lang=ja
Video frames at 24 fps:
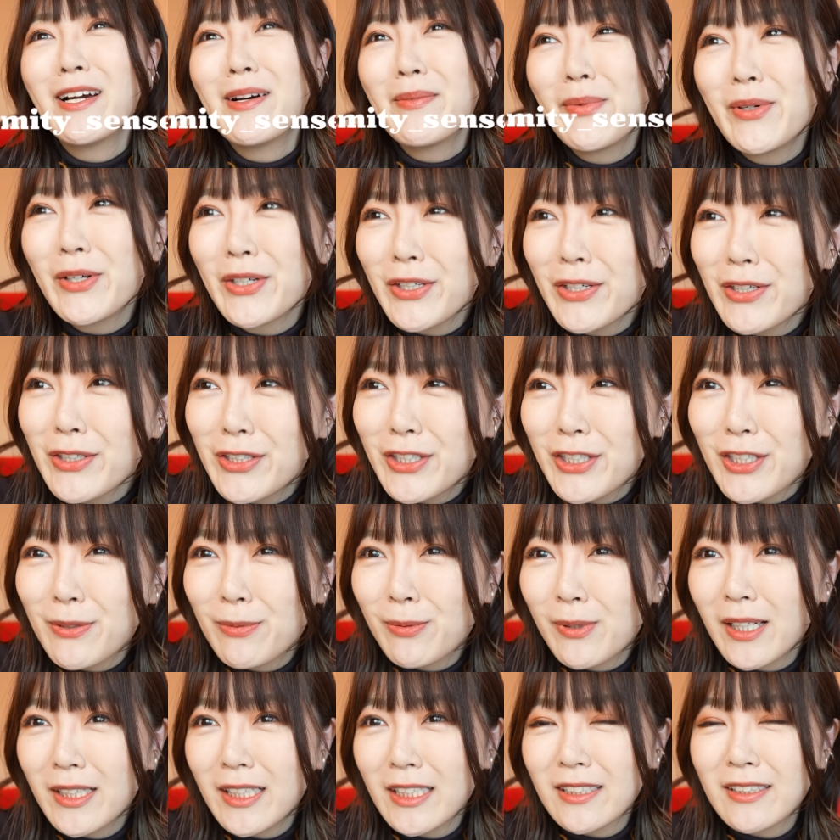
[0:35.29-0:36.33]
もう YouTube
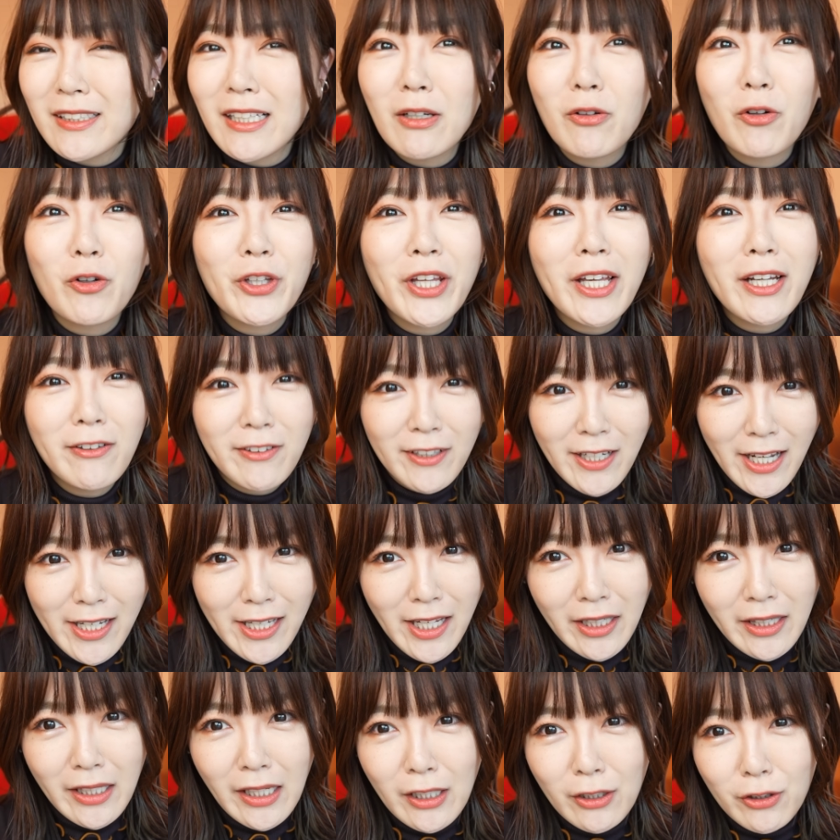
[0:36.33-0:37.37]
はですね5年ぐらい
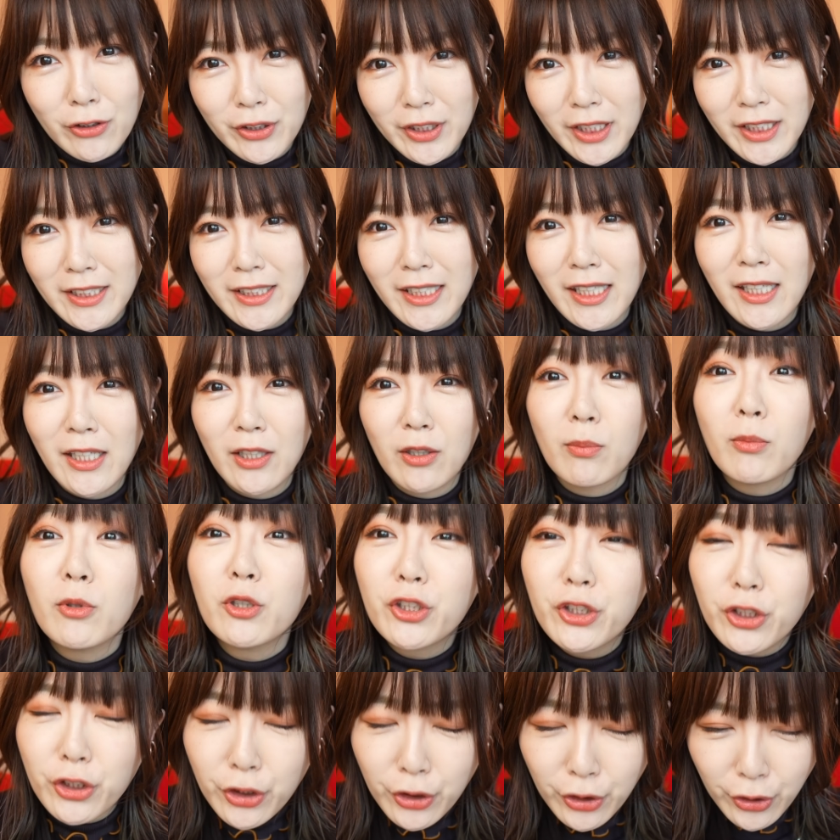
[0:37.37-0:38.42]
やっているんですけれども
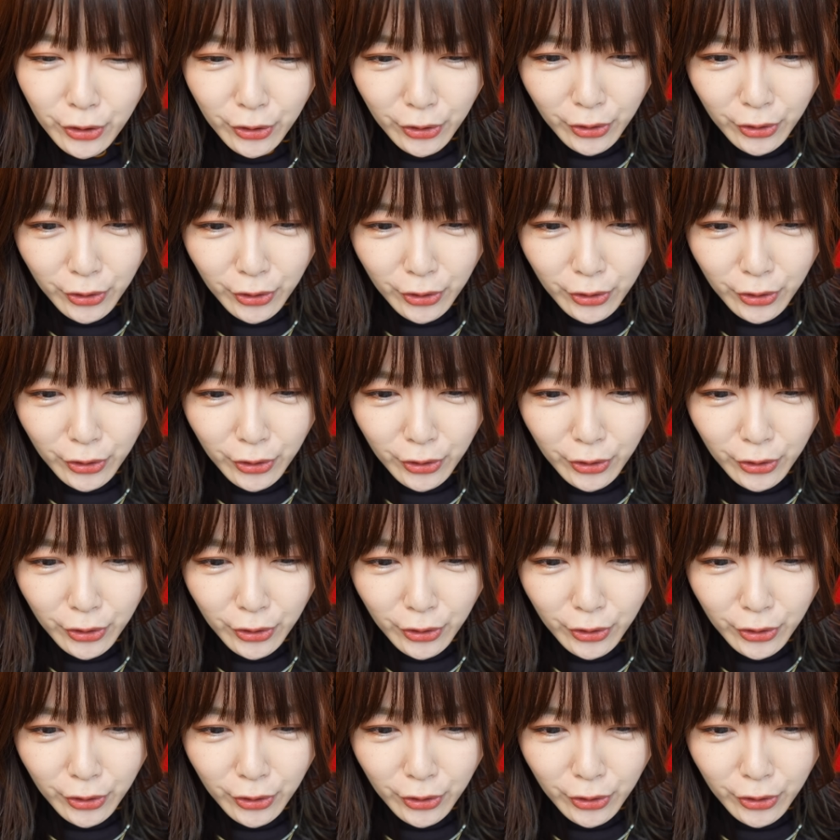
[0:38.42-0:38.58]
ずっ